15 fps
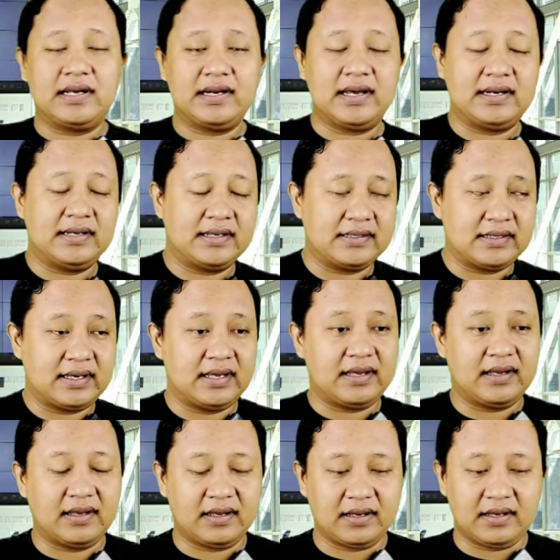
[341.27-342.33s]
dengan
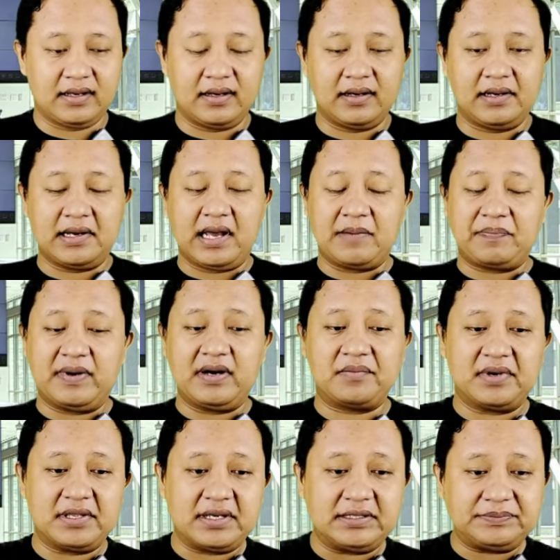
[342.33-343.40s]
adanya uh, apa
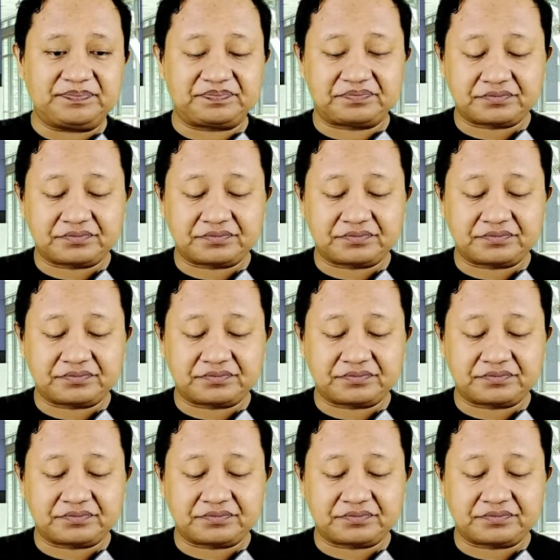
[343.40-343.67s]
namanya